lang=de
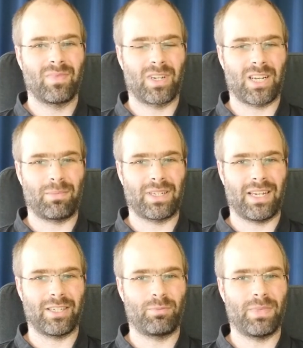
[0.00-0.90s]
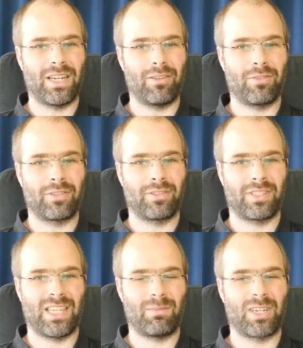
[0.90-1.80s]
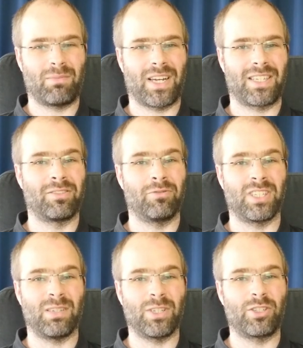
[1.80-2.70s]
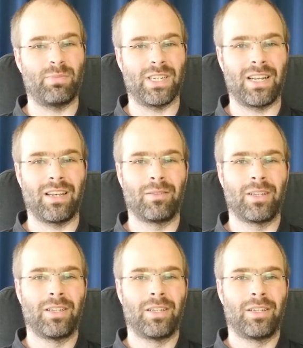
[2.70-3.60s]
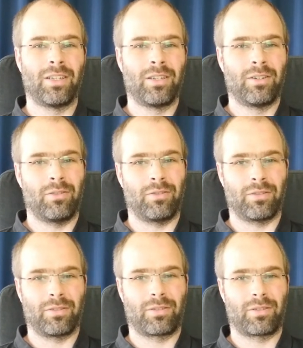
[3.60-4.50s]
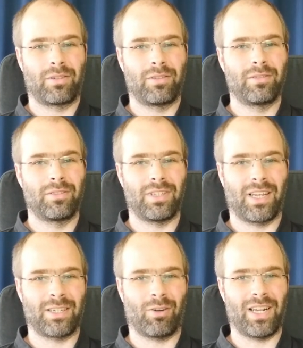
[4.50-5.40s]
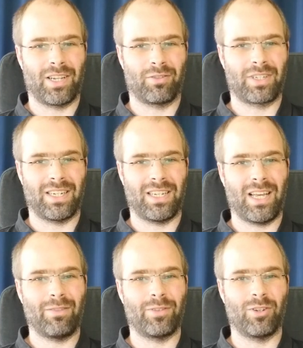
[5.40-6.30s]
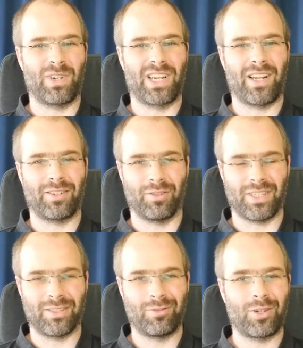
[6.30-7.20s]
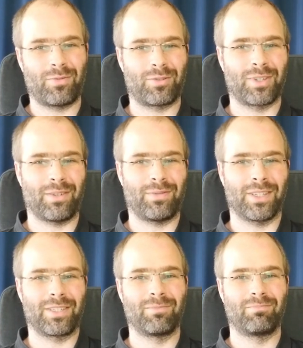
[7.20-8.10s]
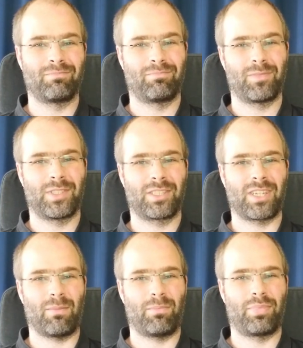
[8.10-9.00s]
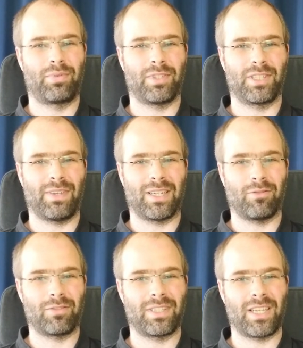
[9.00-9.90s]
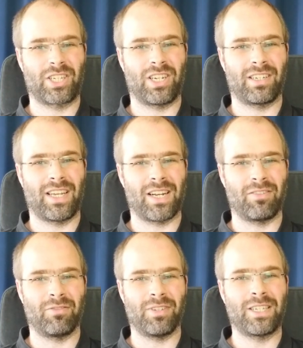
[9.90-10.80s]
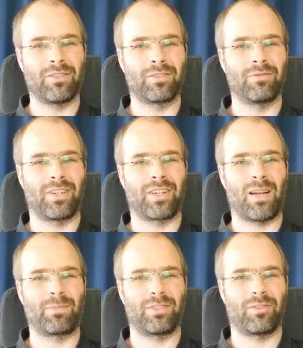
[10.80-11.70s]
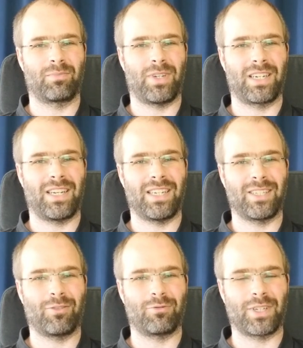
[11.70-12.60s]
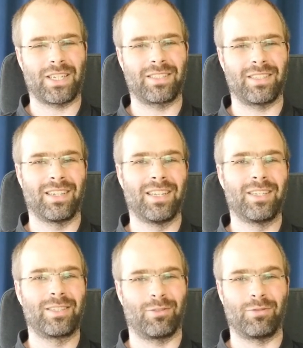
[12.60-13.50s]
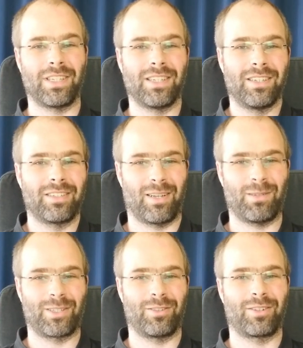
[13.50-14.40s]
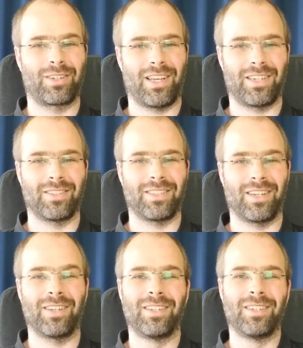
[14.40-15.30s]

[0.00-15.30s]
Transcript: Gab keine spiegellosen Systemkameras, nur die mit Spiegel. Und die hatten auch alle noch kein Live-View, man hat halt durch den Sucher fotografiert. Es gab die zwei großen Hersteller Canon und Nikon und dann gab es noch ein paar kleine Konkurrenten, Sony, damals noch kleiner, ja.